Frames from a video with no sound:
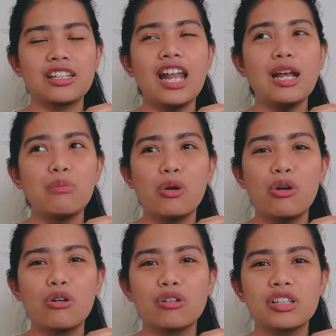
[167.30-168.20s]
alam
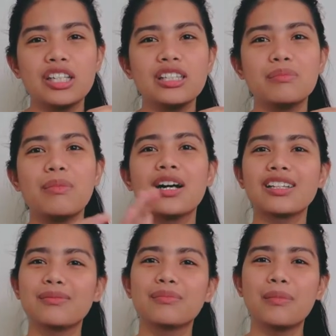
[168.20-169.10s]
mong
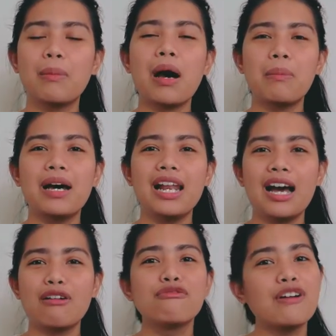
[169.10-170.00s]
magbababa
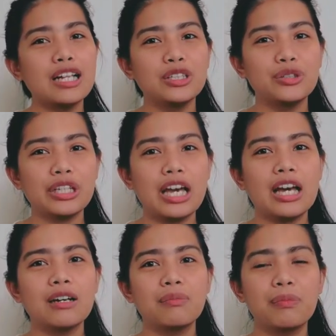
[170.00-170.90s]
lang ang value
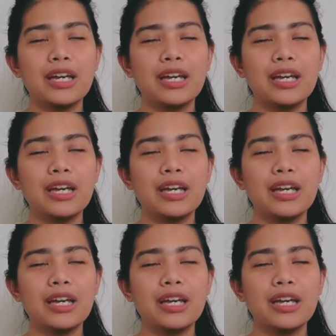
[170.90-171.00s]
niya